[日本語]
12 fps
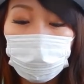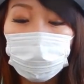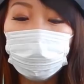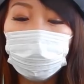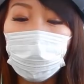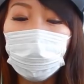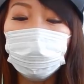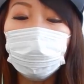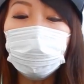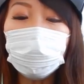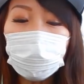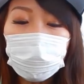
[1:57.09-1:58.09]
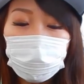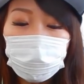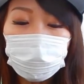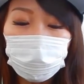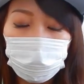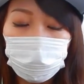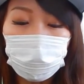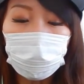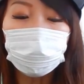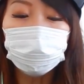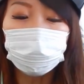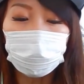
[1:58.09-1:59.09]
そうそうそう。あ、お気に入りするとここに出
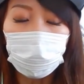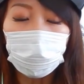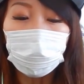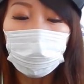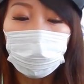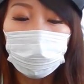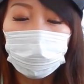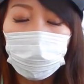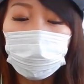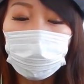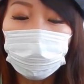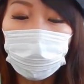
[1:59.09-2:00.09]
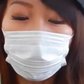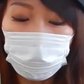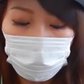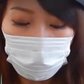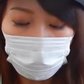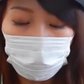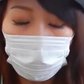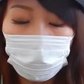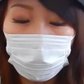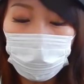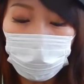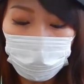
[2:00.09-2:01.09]
てくるのね。私が今やんなきゃいけ
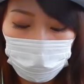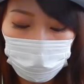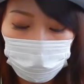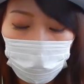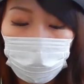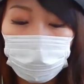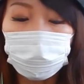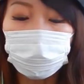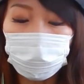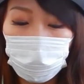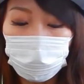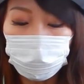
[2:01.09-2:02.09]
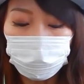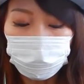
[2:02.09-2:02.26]
ないやつが出てくるのね。